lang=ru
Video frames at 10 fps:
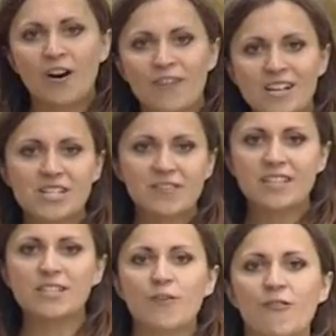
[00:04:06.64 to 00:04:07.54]
Ваши
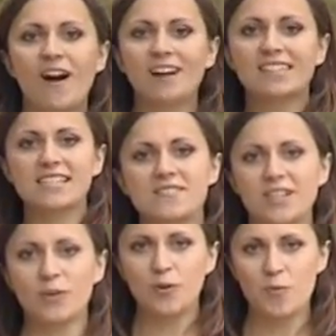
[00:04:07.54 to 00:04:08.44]
видео, факты,
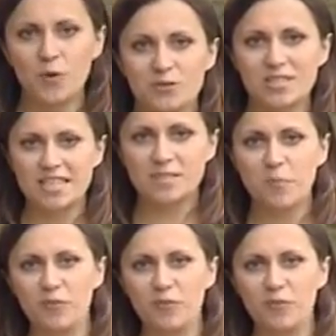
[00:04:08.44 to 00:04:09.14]
звонок могут стать